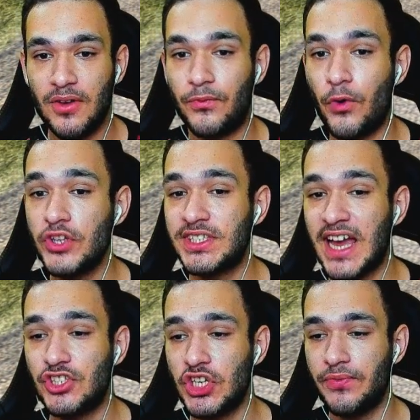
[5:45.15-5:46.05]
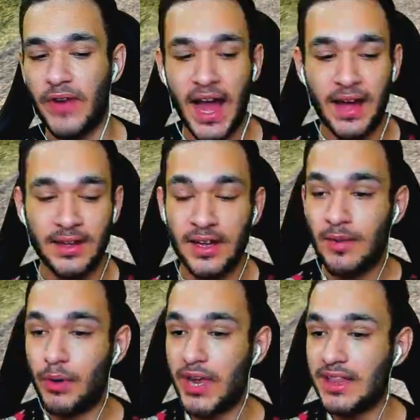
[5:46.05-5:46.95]
Vou desativar.
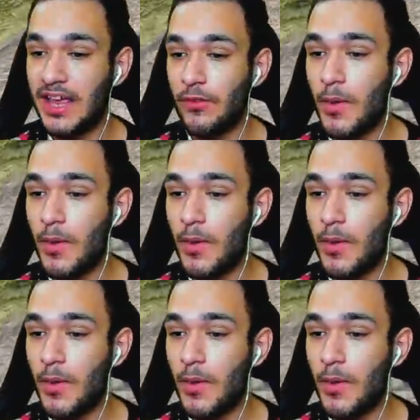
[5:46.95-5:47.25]
Porque teve